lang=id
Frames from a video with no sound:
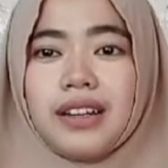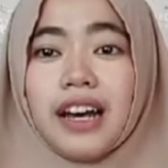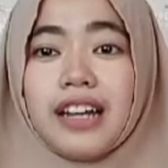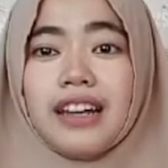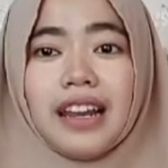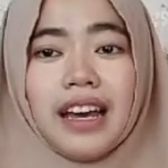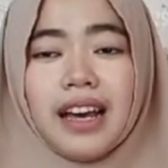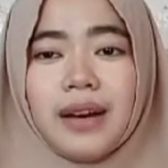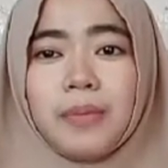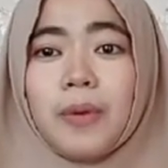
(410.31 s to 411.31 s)
adalah
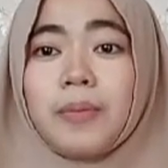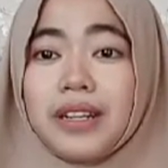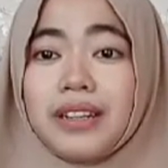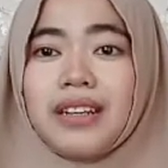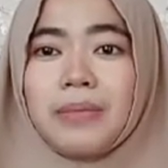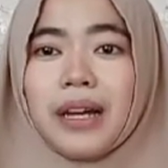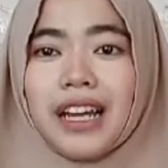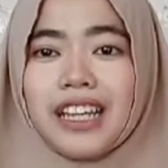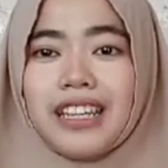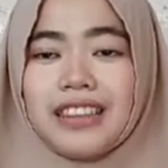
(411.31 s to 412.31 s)
momen dimana
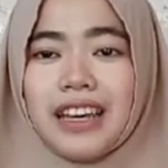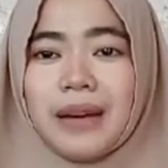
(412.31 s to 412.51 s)
kita